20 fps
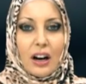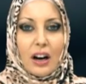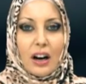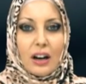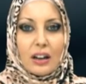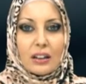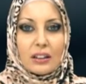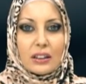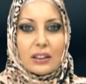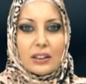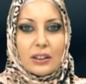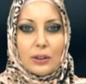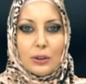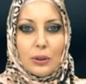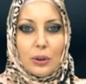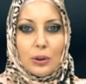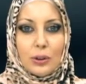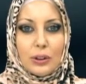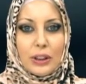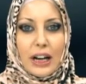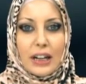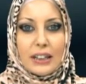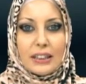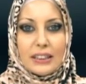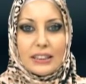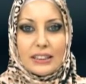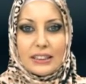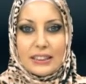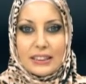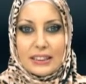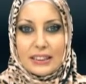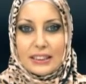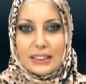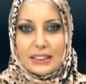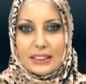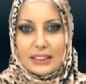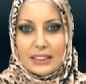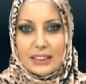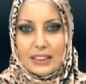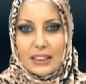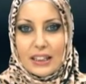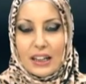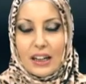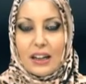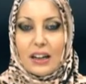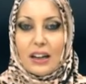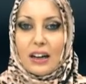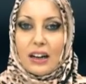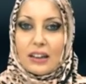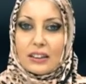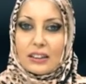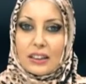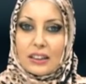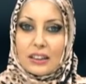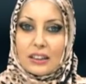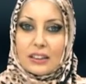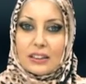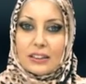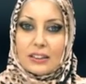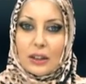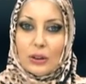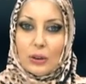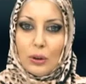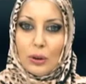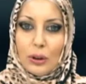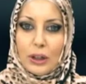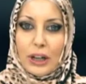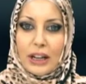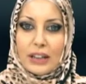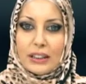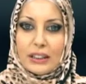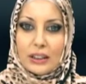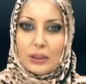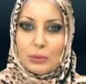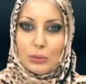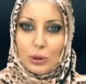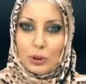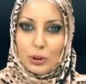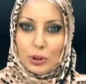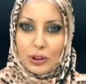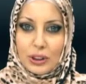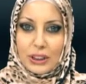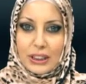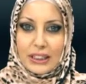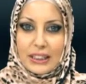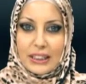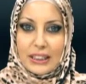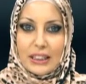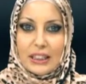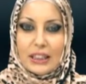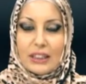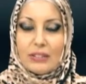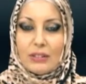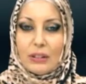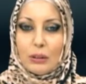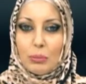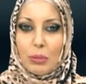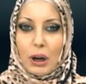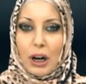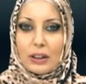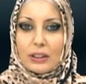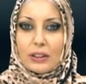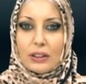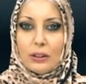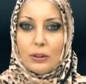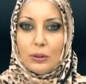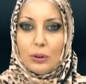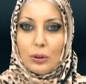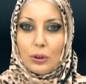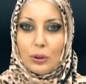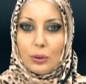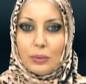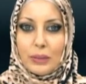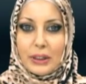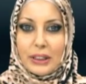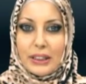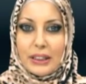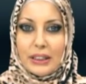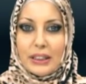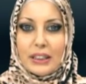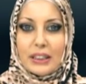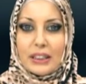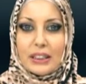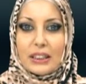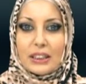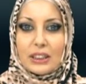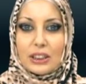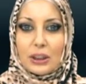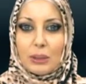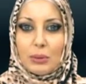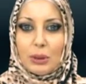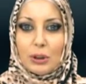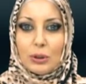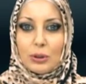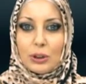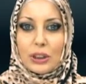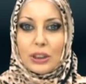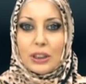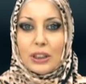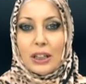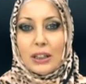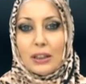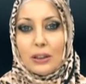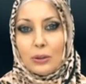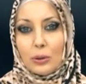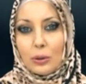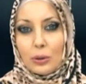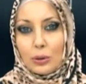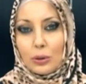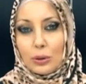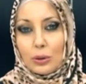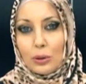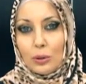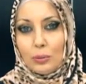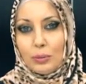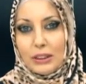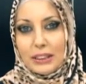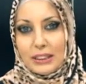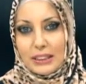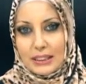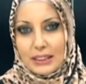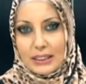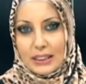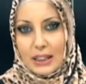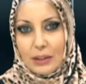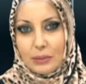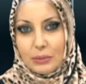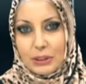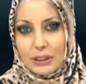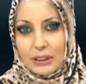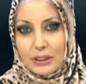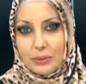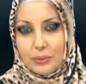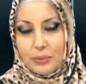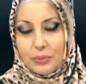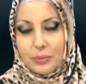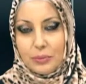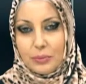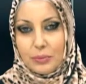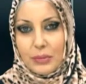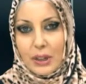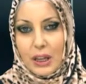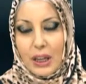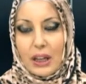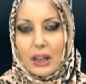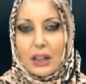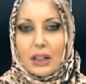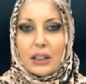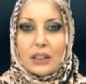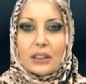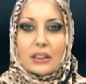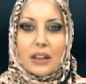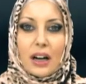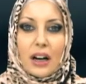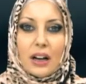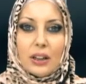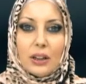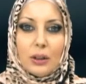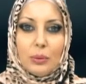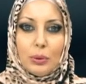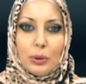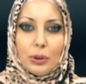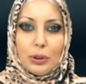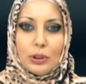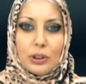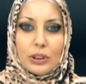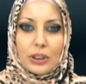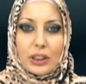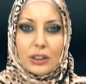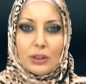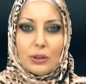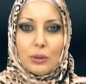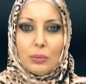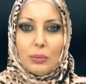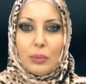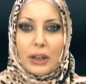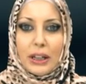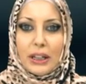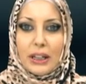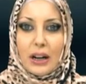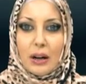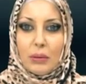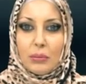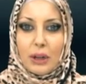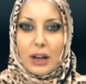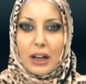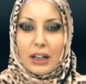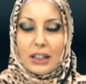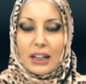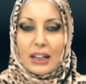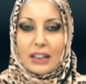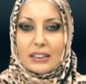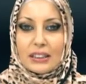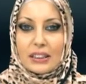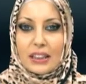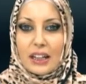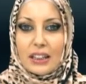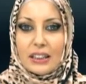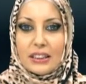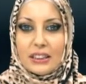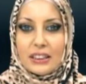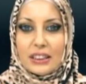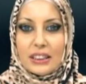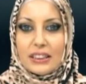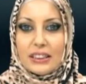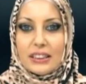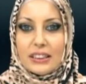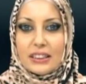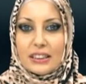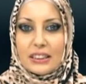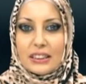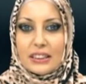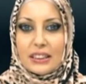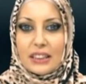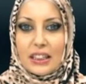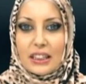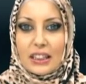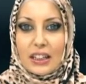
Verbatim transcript: Allah'ın gönderdiği dini değil, atalarından öğrendiği müşrikliği ve batıl hükümleri yaşamak üzerine kurulu bir sistemdir. Tarih boyunca tüm peygamberler sadece dinsizliğe